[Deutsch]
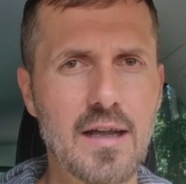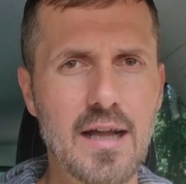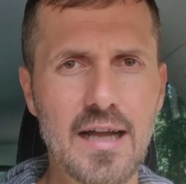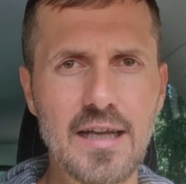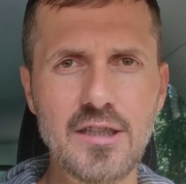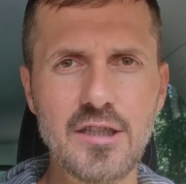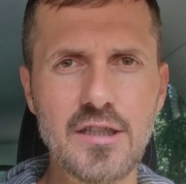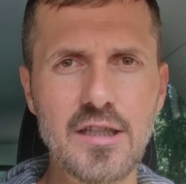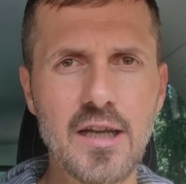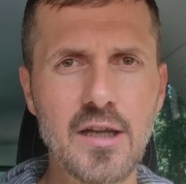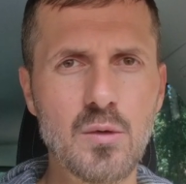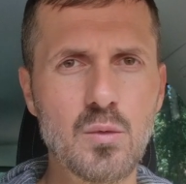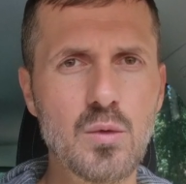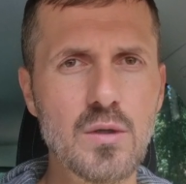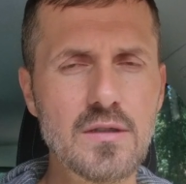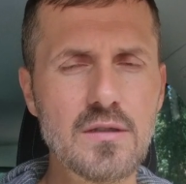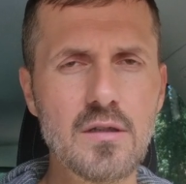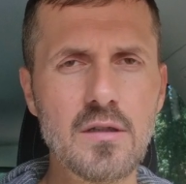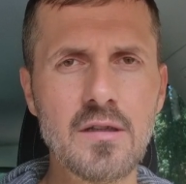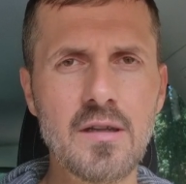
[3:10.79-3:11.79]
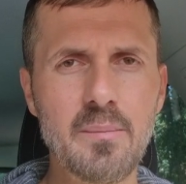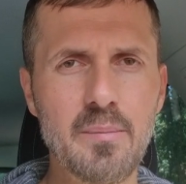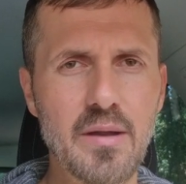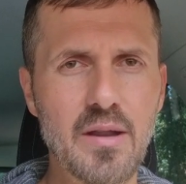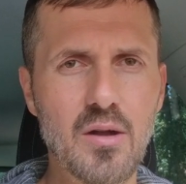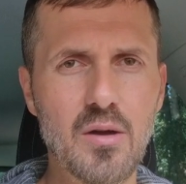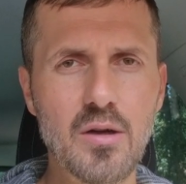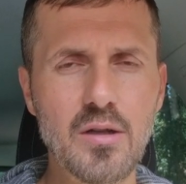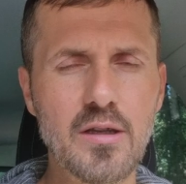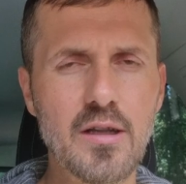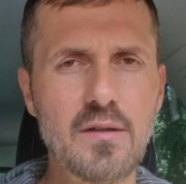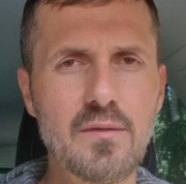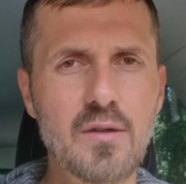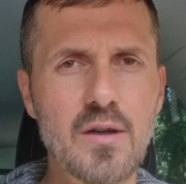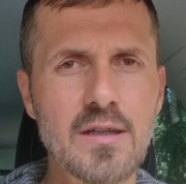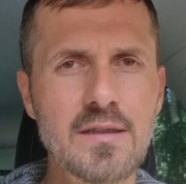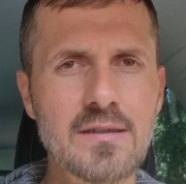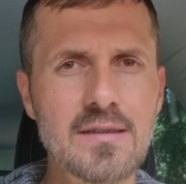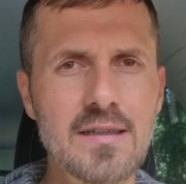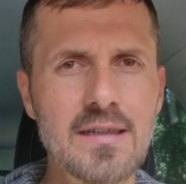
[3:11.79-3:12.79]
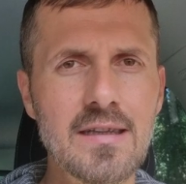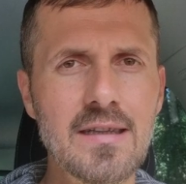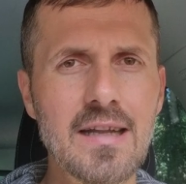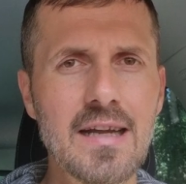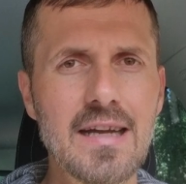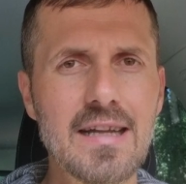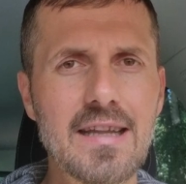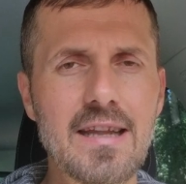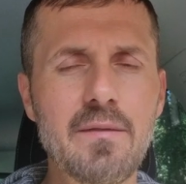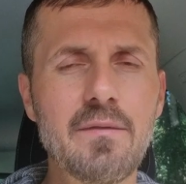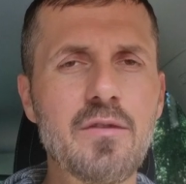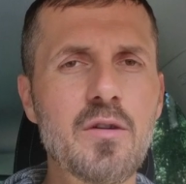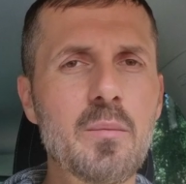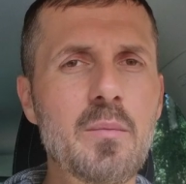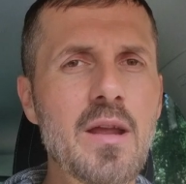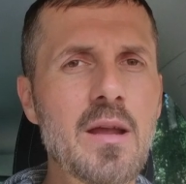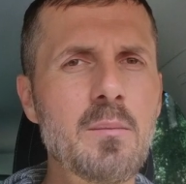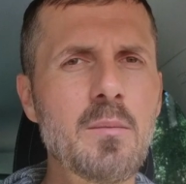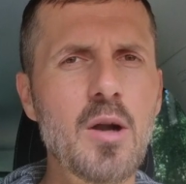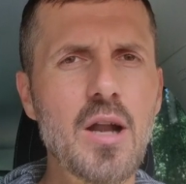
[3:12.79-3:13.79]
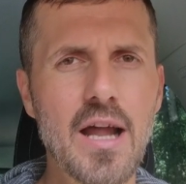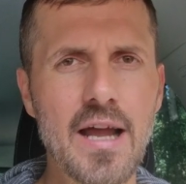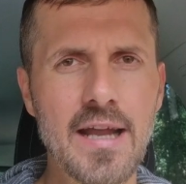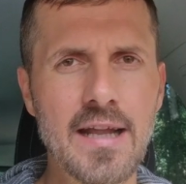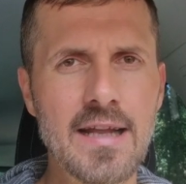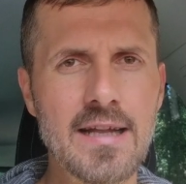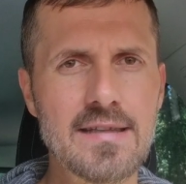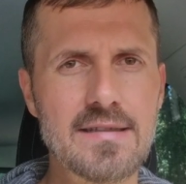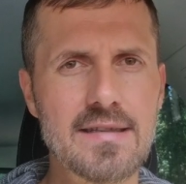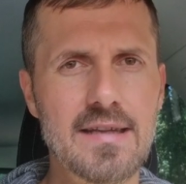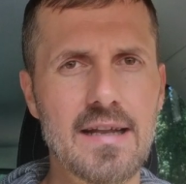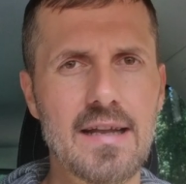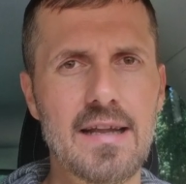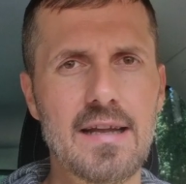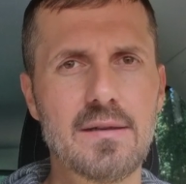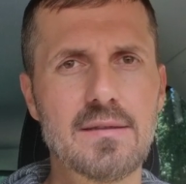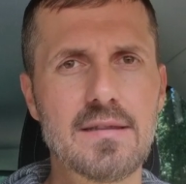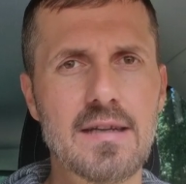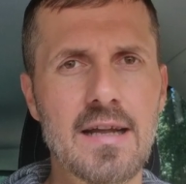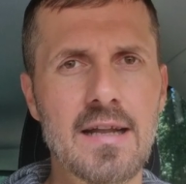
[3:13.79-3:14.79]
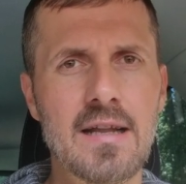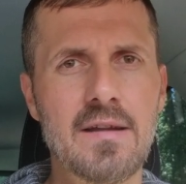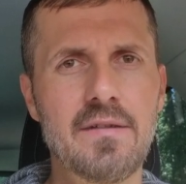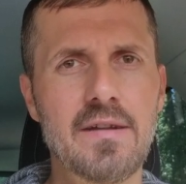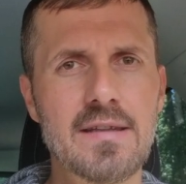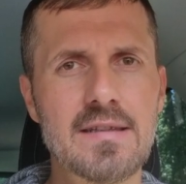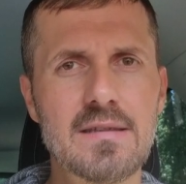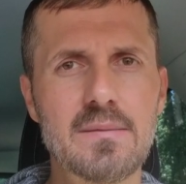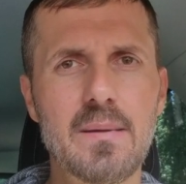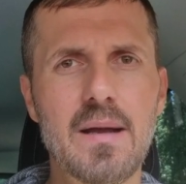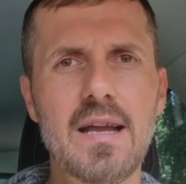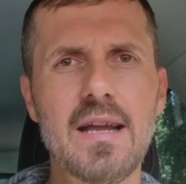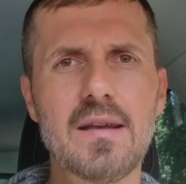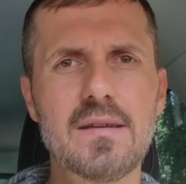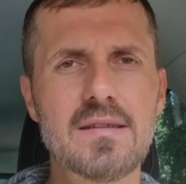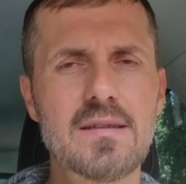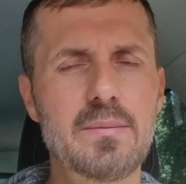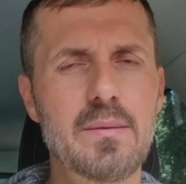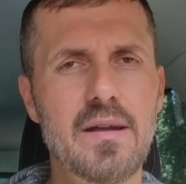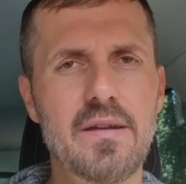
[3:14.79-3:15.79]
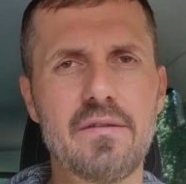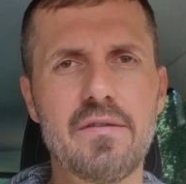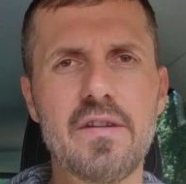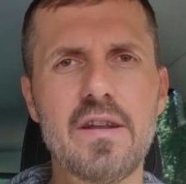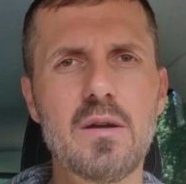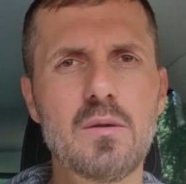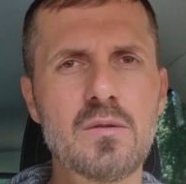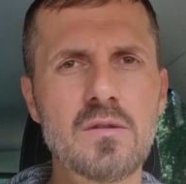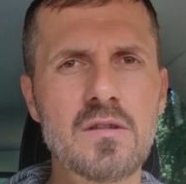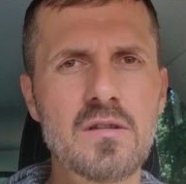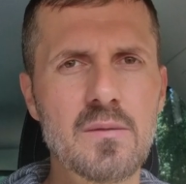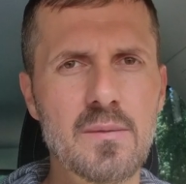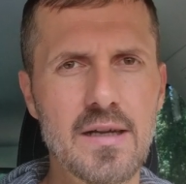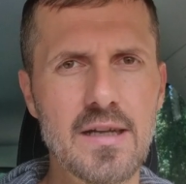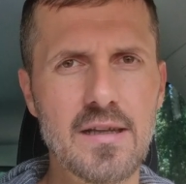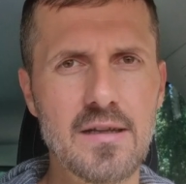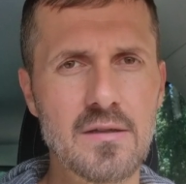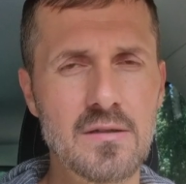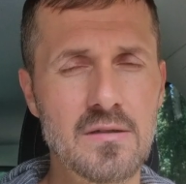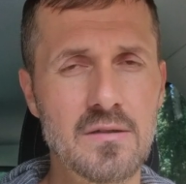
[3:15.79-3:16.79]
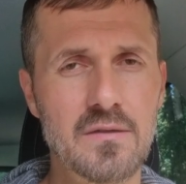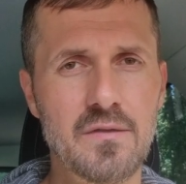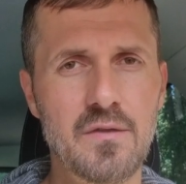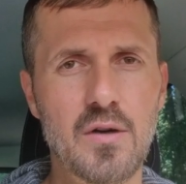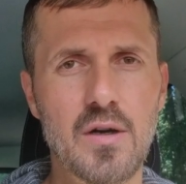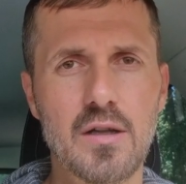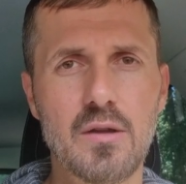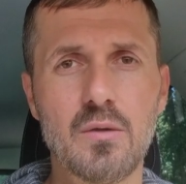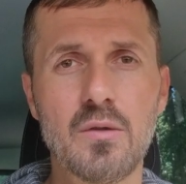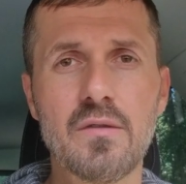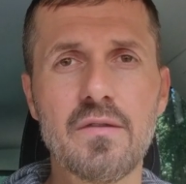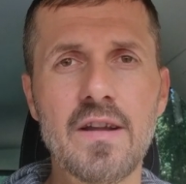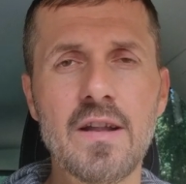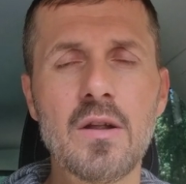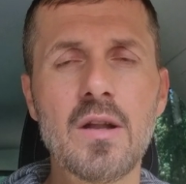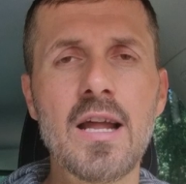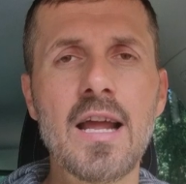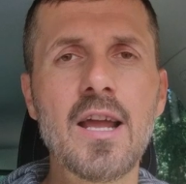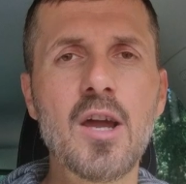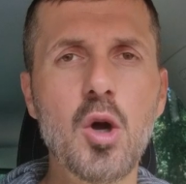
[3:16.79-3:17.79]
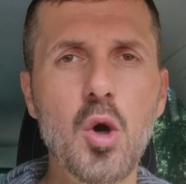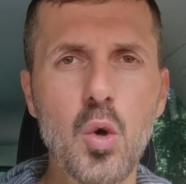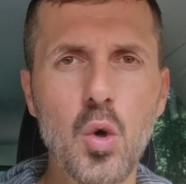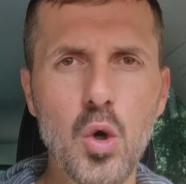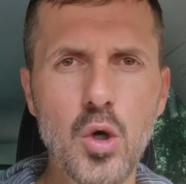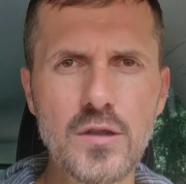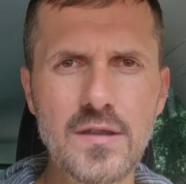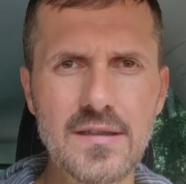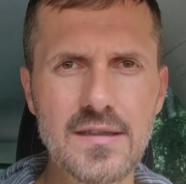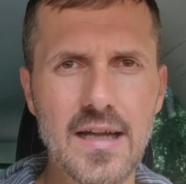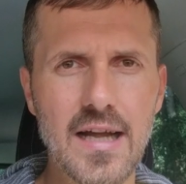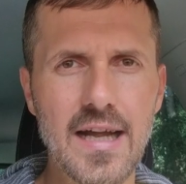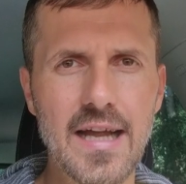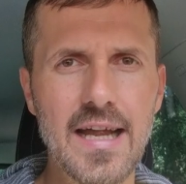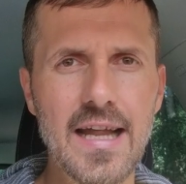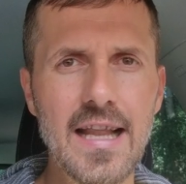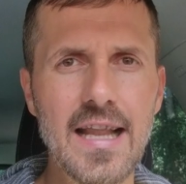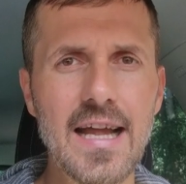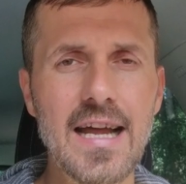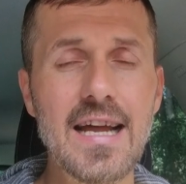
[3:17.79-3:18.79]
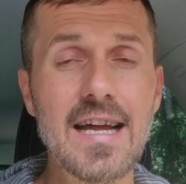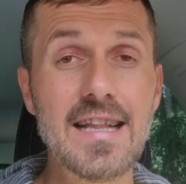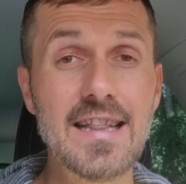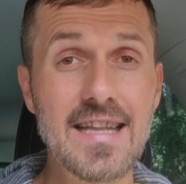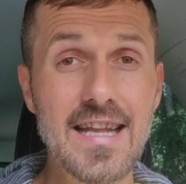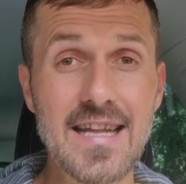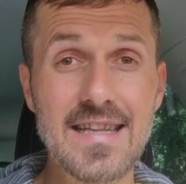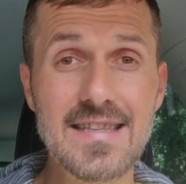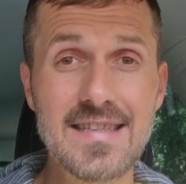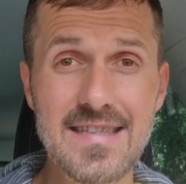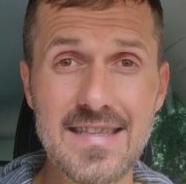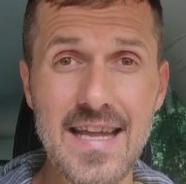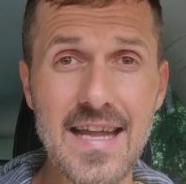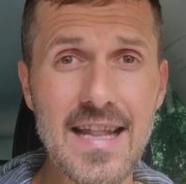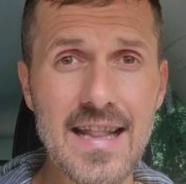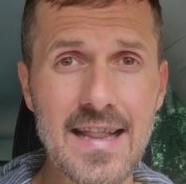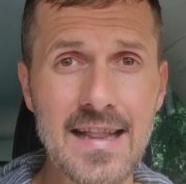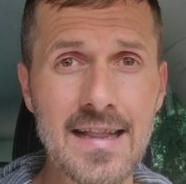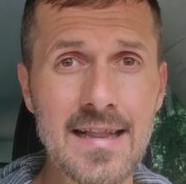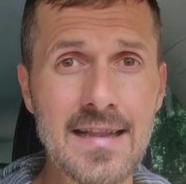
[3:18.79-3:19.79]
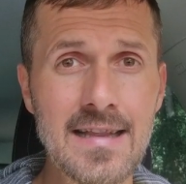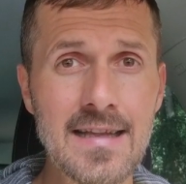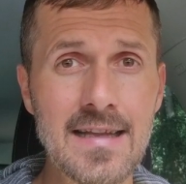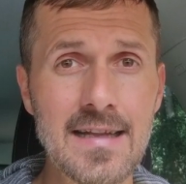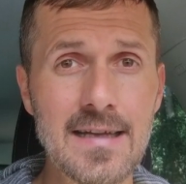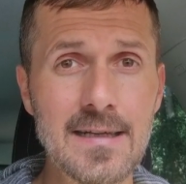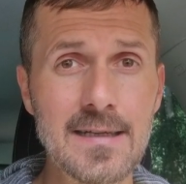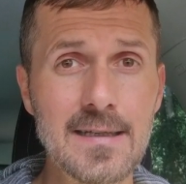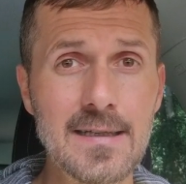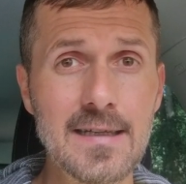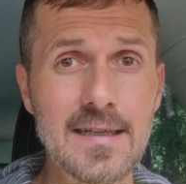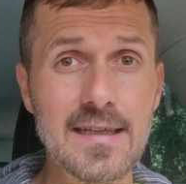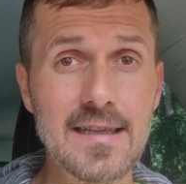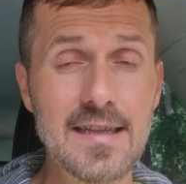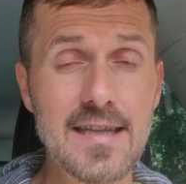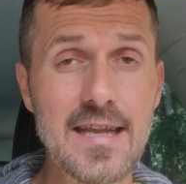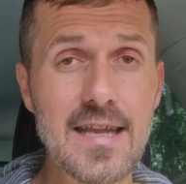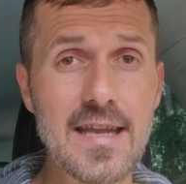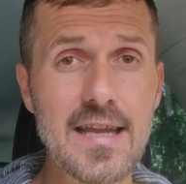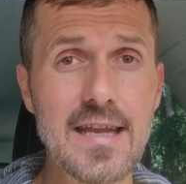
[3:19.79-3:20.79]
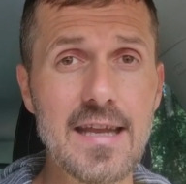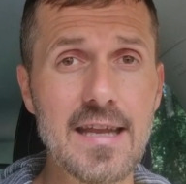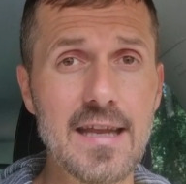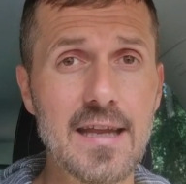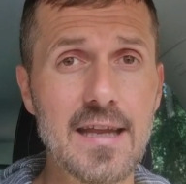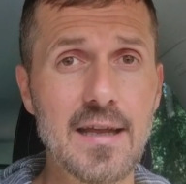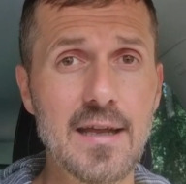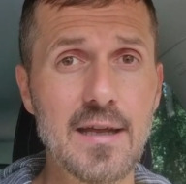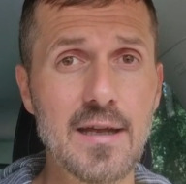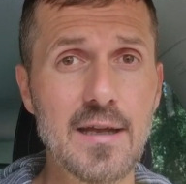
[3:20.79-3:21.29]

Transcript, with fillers: geistigen Ursachen, die betrachtet worden sind, die informieren mal eine Zelle, aus einer werden zwei, aus zwei vier und so weiter und so fort. Und wenn dann ein Großteil der Zellen, die